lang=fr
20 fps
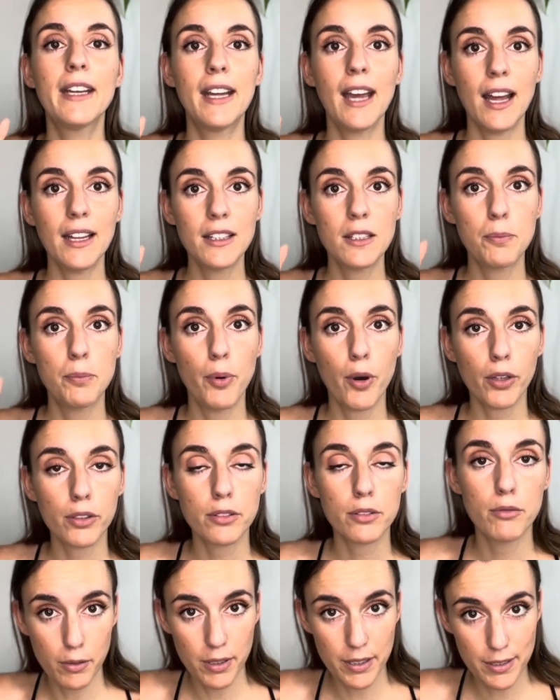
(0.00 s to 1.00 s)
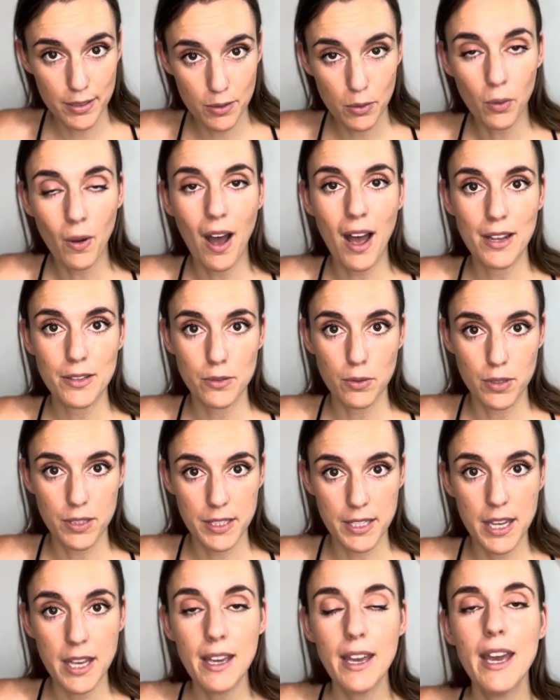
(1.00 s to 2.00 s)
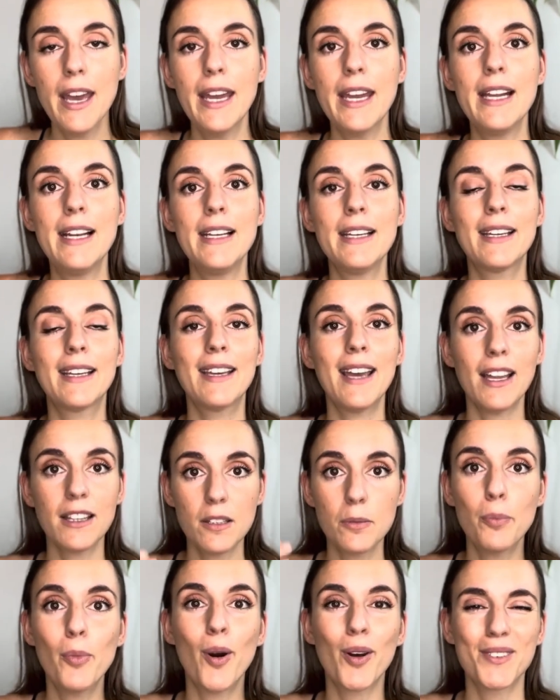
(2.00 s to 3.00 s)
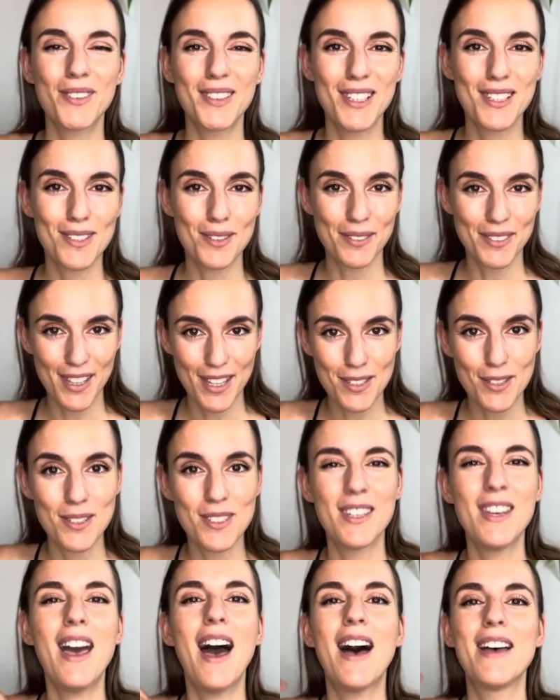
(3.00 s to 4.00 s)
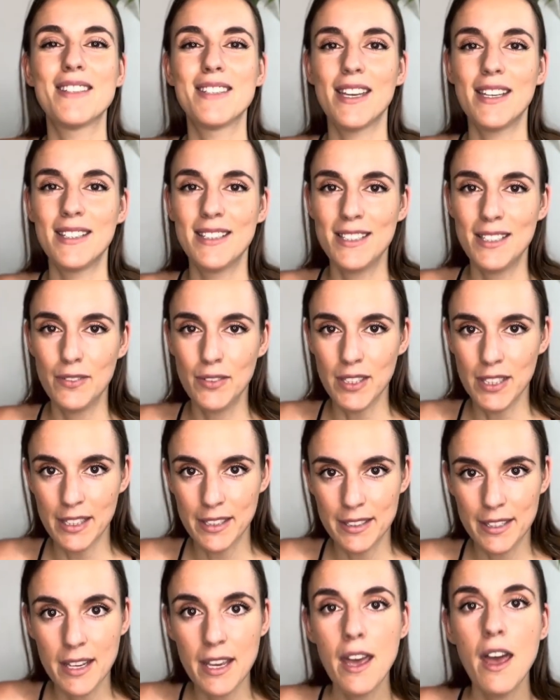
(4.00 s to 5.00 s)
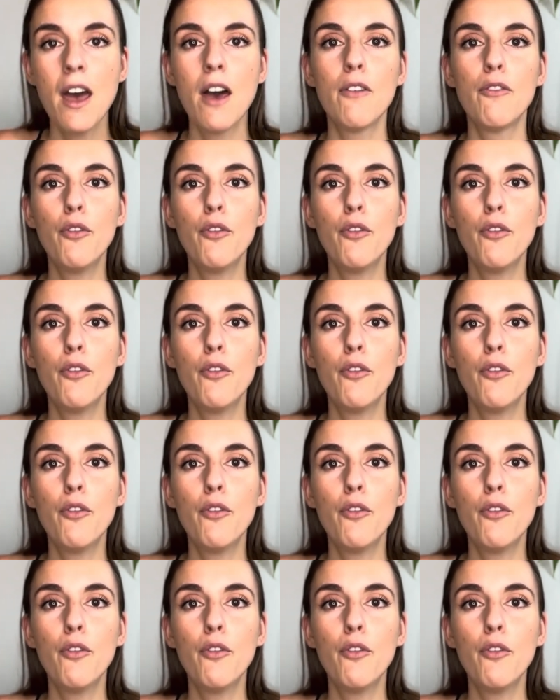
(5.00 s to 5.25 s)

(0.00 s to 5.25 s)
quatre portes lui sont associées et les quatre portes qui sont associées à cette divinité